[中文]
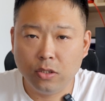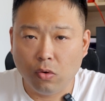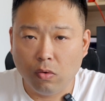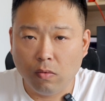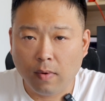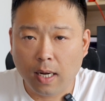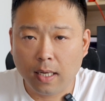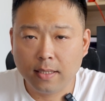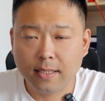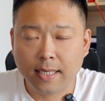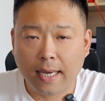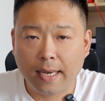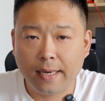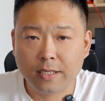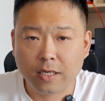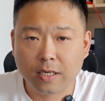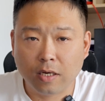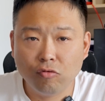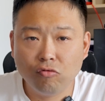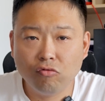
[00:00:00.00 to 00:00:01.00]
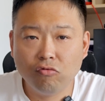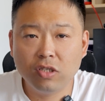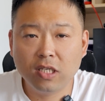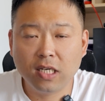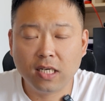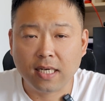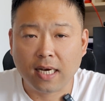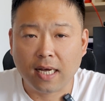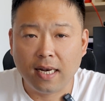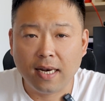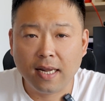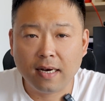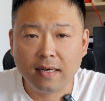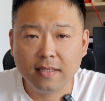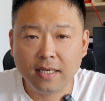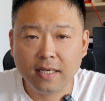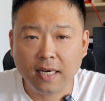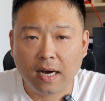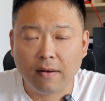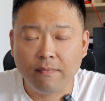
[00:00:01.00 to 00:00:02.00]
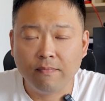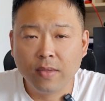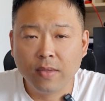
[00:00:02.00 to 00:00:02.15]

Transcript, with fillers: 有望在成都车展亮相。